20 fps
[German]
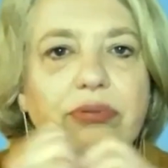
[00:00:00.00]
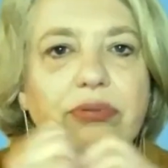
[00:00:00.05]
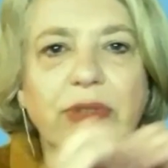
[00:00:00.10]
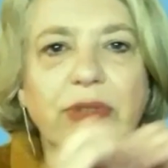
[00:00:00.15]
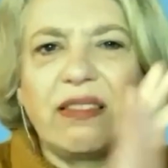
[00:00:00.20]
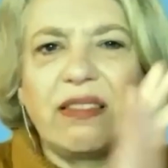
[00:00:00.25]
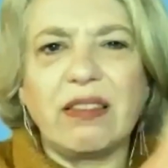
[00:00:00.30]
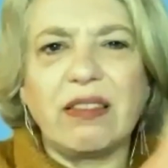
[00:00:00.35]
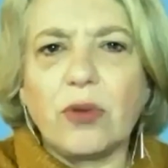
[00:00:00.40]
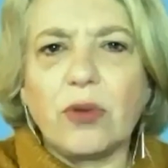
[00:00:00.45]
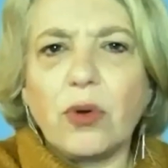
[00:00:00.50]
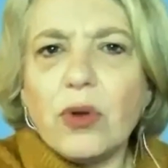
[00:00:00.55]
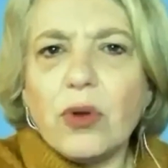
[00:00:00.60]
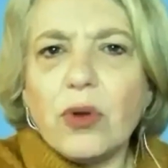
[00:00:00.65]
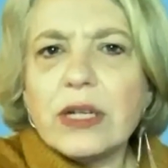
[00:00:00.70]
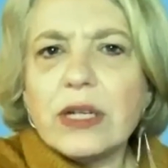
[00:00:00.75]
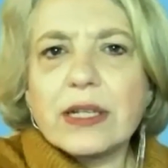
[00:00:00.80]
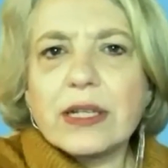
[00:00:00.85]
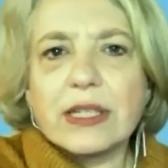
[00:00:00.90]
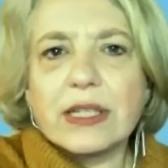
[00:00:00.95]
das ist
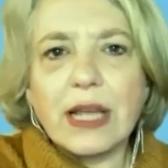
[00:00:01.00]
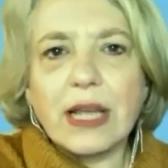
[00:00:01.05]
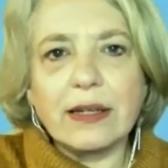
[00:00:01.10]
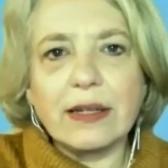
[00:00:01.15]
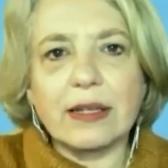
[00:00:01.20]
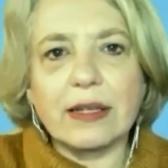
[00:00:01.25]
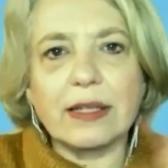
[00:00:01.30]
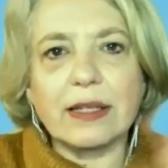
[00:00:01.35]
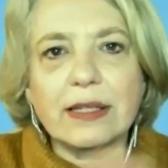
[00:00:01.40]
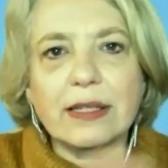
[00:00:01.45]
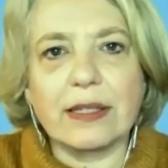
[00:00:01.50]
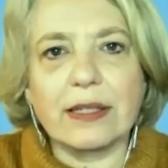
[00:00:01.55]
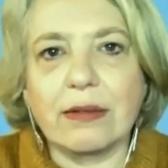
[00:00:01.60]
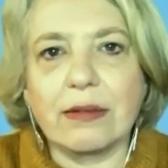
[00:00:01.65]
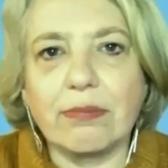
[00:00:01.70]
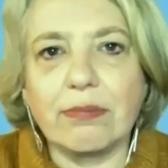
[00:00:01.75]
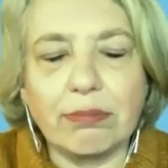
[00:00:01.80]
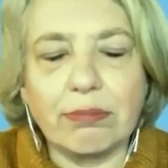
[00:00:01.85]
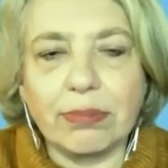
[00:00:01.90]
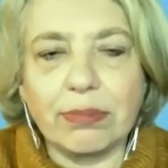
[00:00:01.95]
uninteressant,
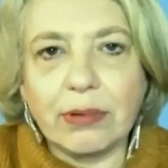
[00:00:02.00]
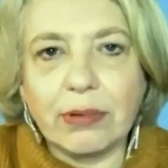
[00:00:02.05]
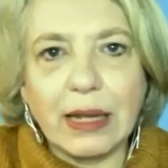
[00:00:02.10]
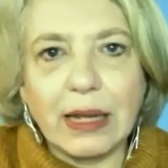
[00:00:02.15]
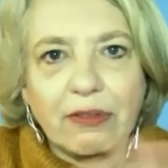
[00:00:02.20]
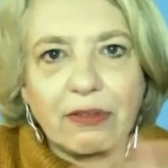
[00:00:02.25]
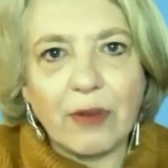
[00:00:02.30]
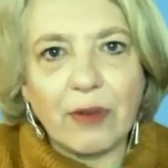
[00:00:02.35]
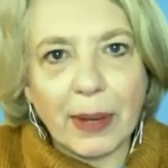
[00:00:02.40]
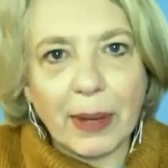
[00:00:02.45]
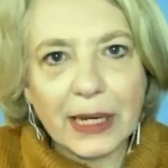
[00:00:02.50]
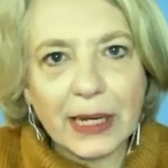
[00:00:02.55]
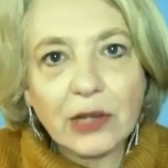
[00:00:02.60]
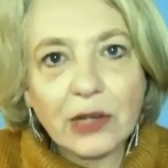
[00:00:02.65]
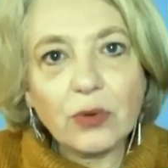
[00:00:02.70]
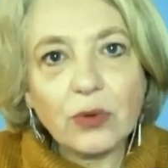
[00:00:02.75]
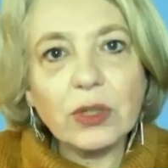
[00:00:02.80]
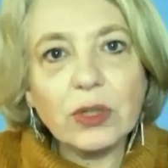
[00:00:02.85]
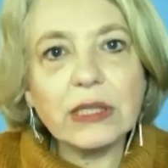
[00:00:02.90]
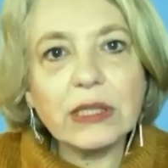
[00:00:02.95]
das lassen wir mal
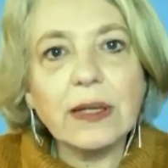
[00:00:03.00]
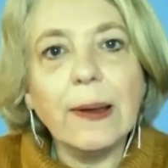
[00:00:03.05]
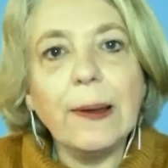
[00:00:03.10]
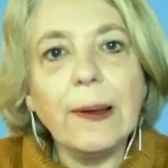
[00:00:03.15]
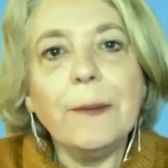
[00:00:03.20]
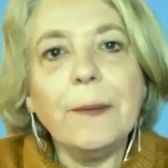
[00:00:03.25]
nicht durch.